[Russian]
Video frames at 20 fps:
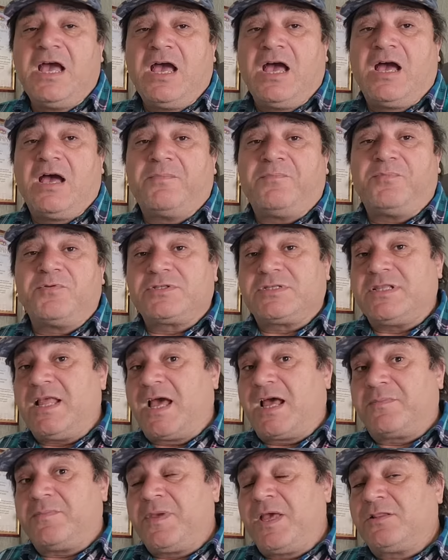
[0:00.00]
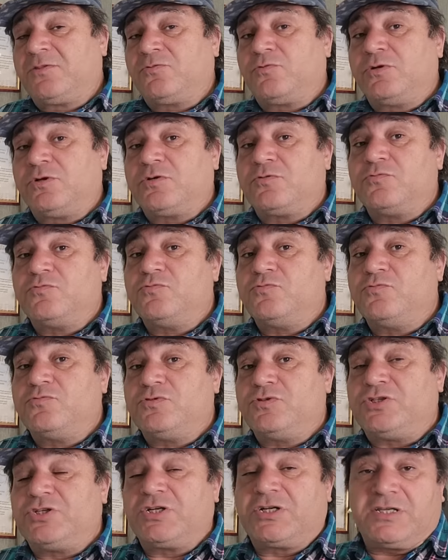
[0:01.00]
А после армян только
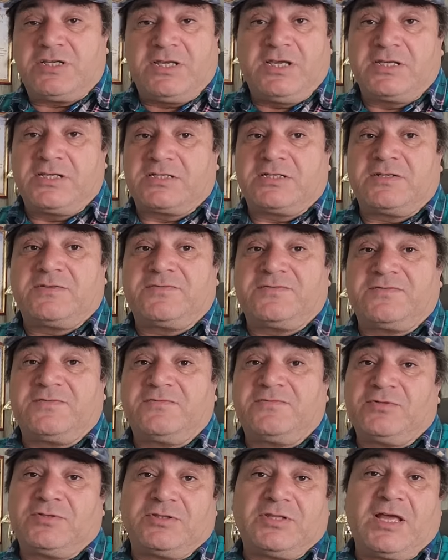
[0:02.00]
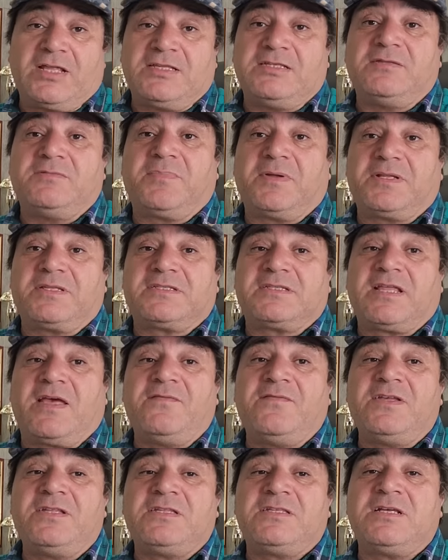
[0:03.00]
у черкесов вот, один
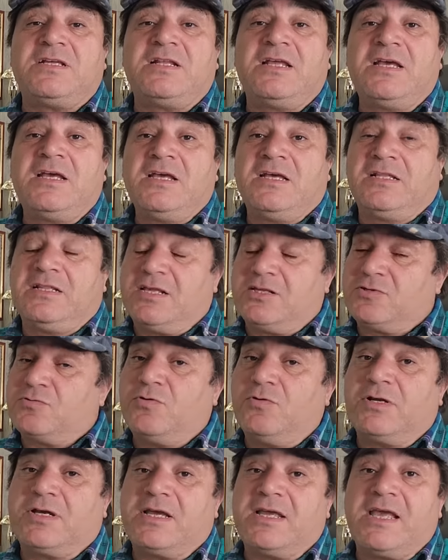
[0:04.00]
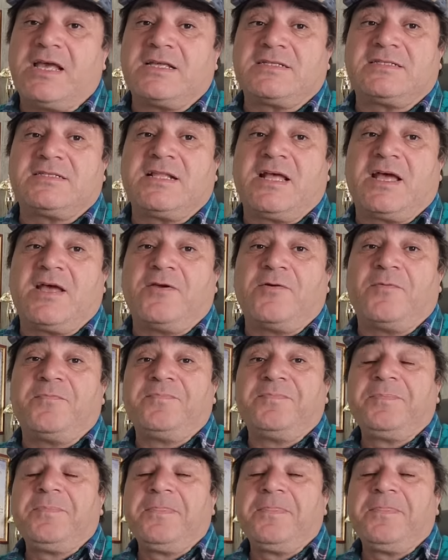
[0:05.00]
представитель, насколько я знаю.